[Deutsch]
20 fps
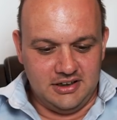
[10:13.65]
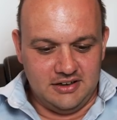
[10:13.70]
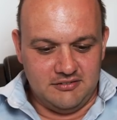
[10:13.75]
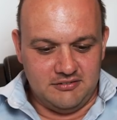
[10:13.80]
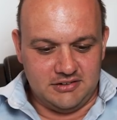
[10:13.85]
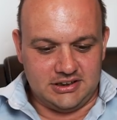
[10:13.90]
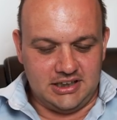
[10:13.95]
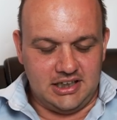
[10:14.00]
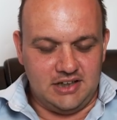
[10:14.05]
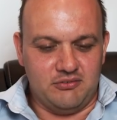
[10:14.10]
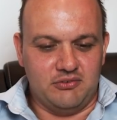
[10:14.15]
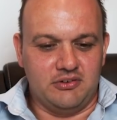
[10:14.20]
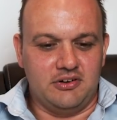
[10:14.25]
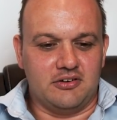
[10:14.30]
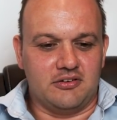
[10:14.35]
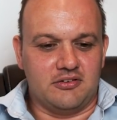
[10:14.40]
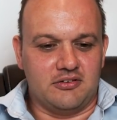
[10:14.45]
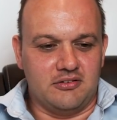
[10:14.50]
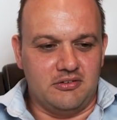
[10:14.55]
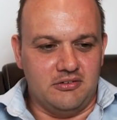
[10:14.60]
wahrscheinlich, wo
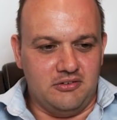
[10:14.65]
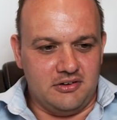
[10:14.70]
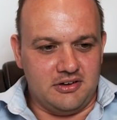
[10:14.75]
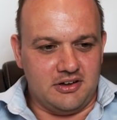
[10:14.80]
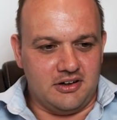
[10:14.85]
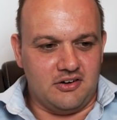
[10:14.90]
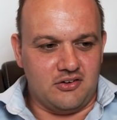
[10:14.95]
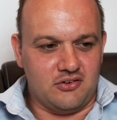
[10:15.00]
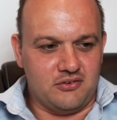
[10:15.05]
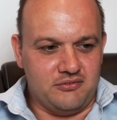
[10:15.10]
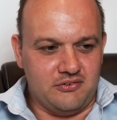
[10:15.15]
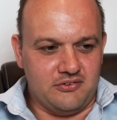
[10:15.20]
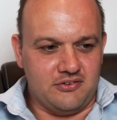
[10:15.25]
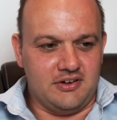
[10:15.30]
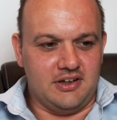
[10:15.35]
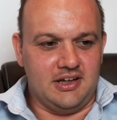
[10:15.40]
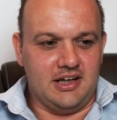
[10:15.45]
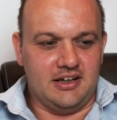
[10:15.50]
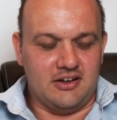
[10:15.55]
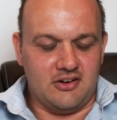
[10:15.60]
die Leute dann auch sofort
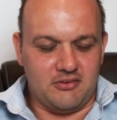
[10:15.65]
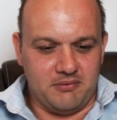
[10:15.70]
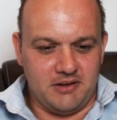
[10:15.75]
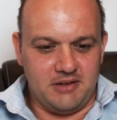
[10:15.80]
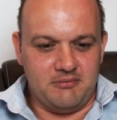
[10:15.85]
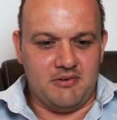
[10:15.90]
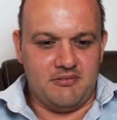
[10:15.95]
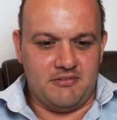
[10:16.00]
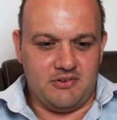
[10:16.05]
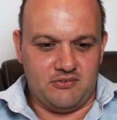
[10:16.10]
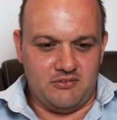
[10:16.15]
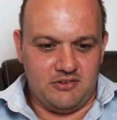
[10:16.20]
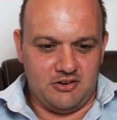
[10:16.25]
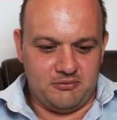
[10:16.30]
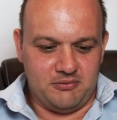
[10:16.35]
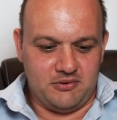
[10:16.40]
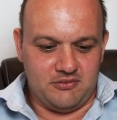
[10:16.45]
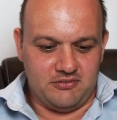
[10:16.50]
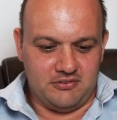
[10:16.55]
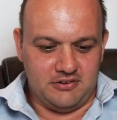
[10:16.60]
sehen, ey, das bringt mir was, wenn
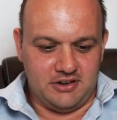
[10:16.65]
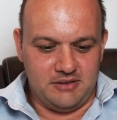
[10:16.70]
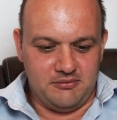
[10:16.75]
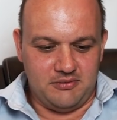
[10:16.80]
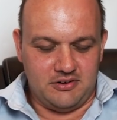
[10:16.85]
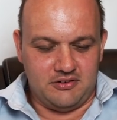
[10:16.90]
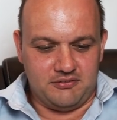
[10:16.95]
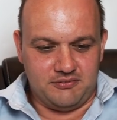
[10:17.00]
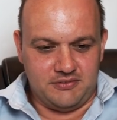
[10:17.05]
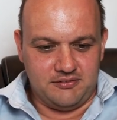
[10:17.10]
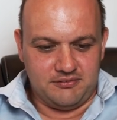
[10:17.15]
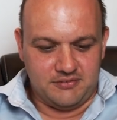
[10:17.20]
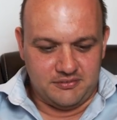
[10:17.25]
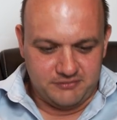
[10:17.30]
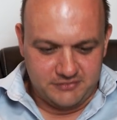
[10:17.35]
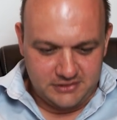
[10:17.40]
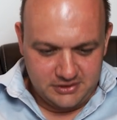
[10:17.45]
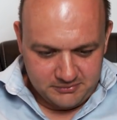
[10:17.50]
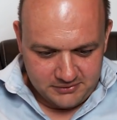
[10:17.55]
ich mich von dem auf jeden Fall filmen